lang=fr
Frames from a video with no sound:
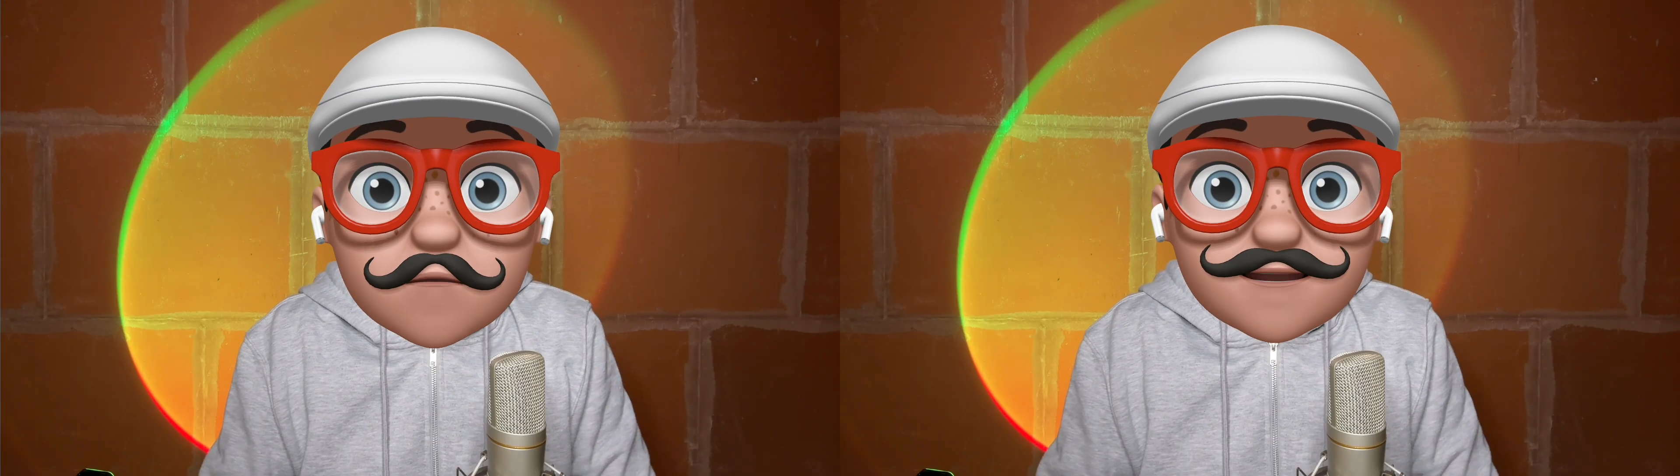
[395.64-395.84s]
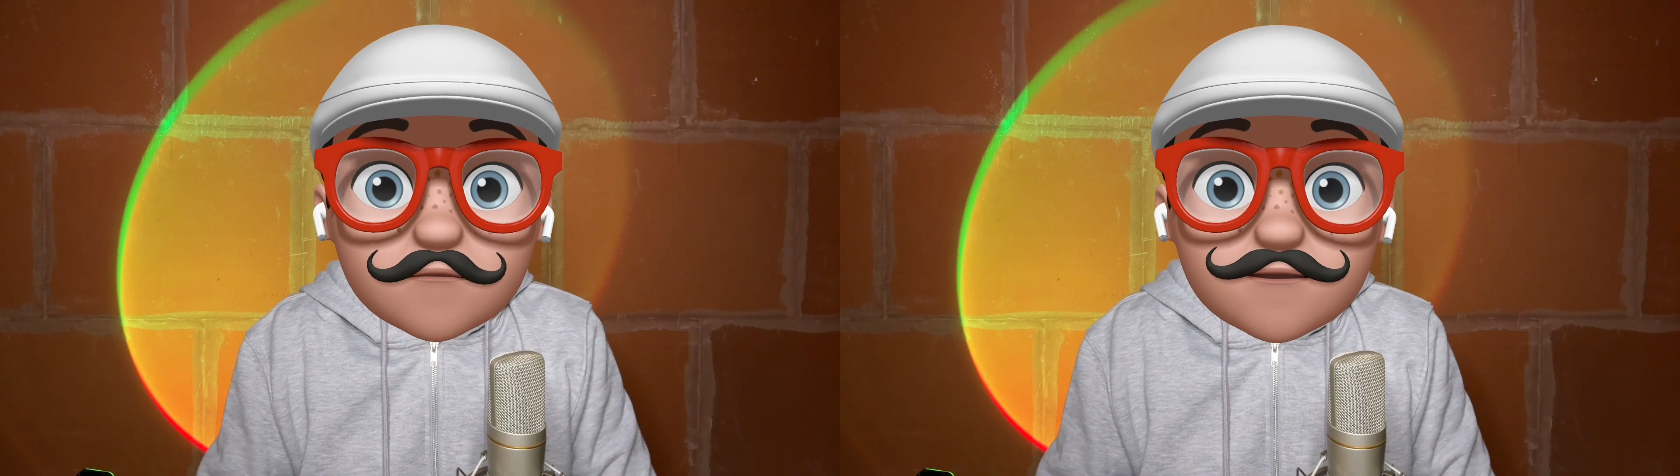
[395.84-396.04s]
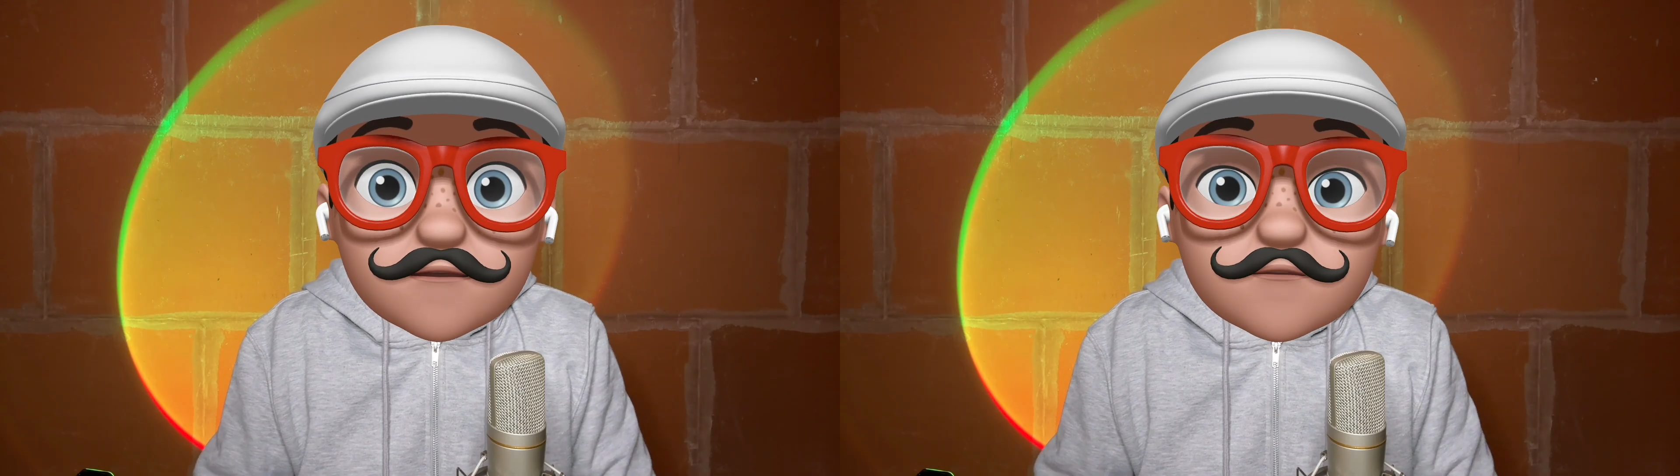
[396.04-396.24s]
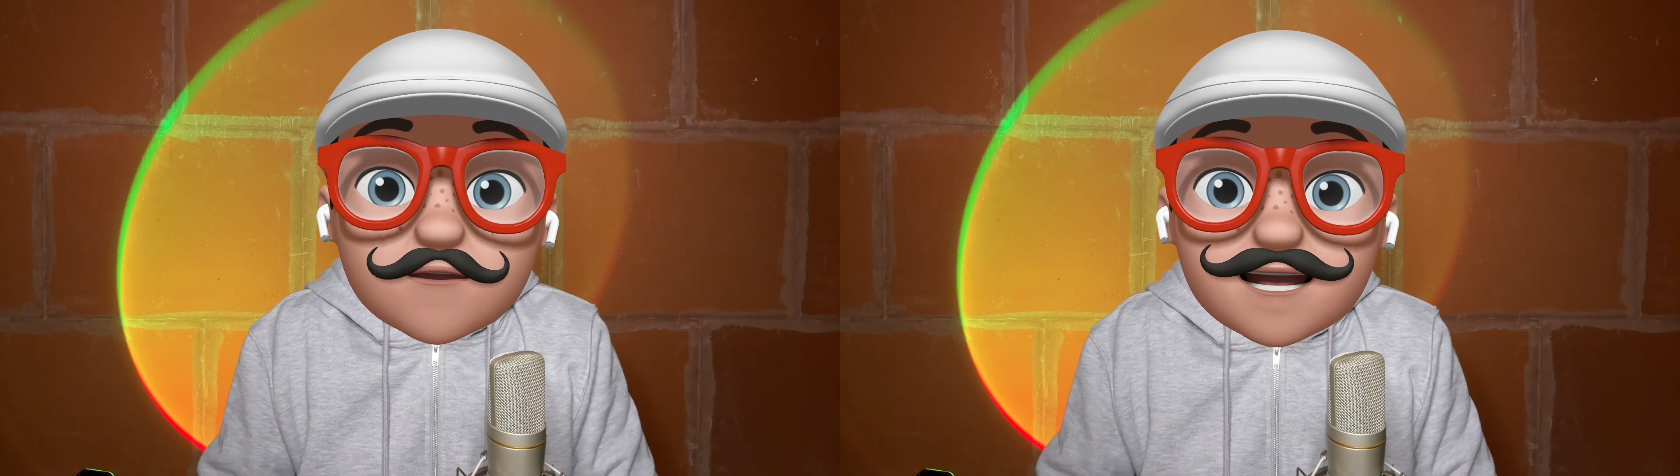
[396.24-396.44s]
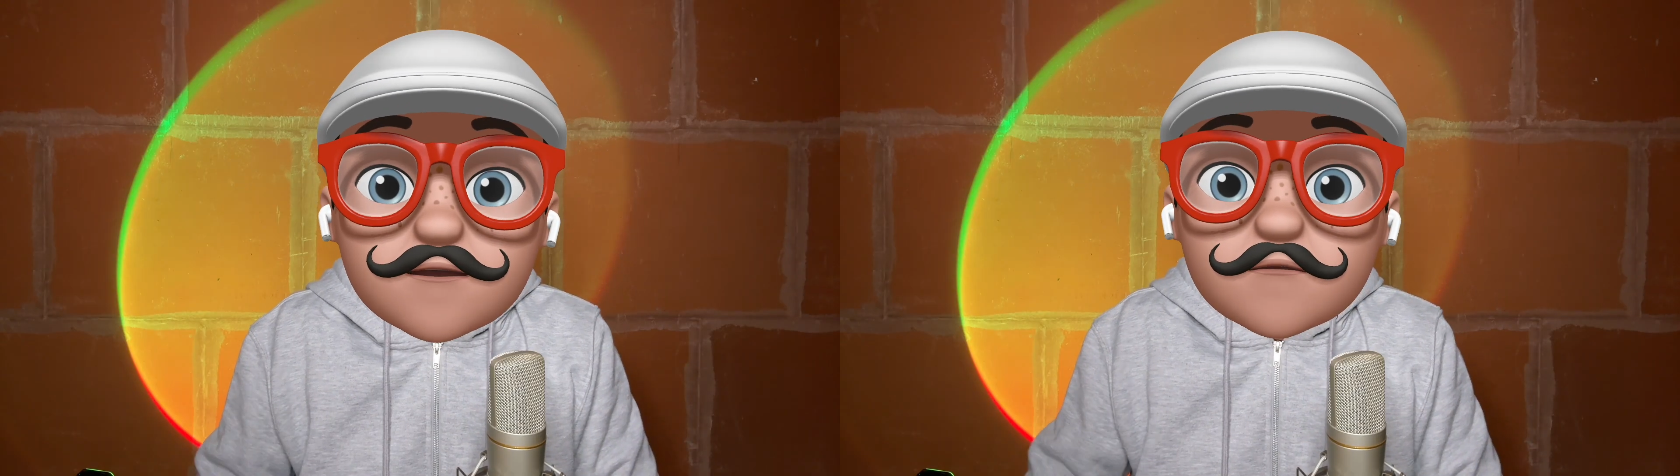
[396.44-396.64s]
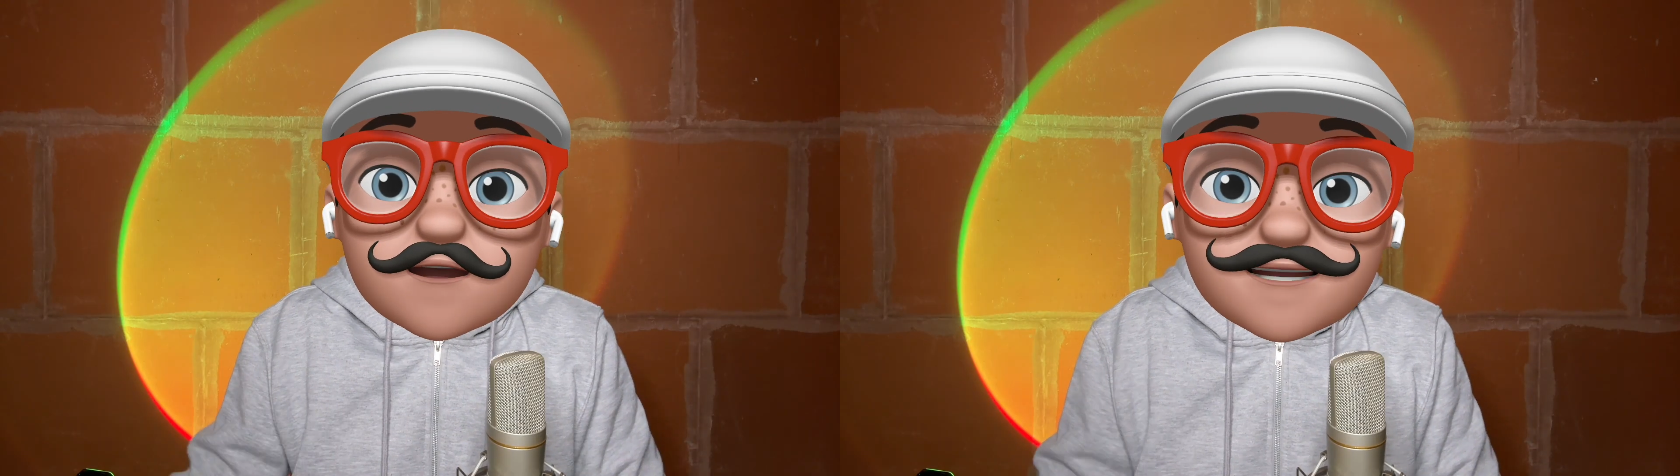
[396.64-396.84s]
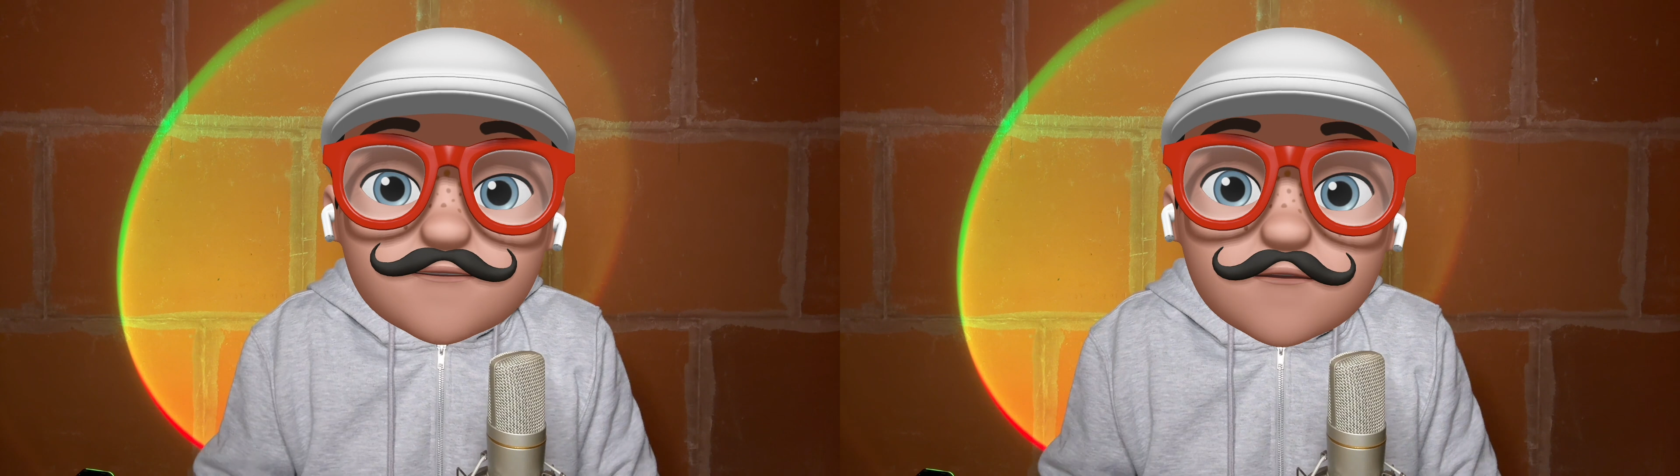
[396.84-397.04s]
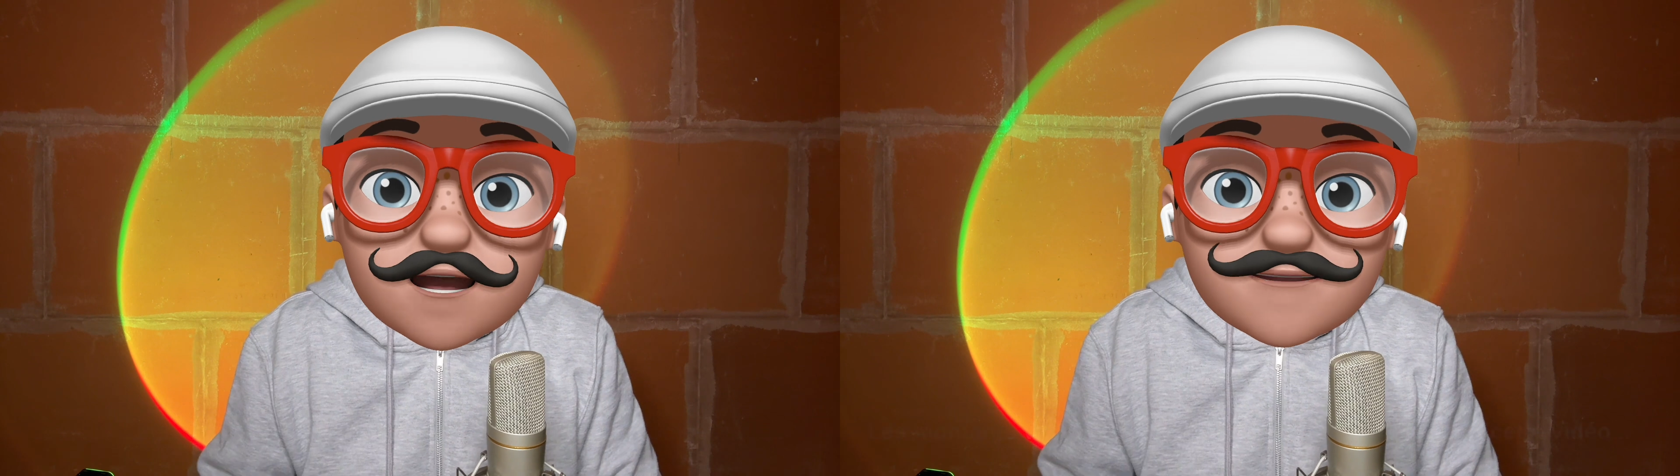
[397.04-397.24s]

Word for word: maintenant sur la location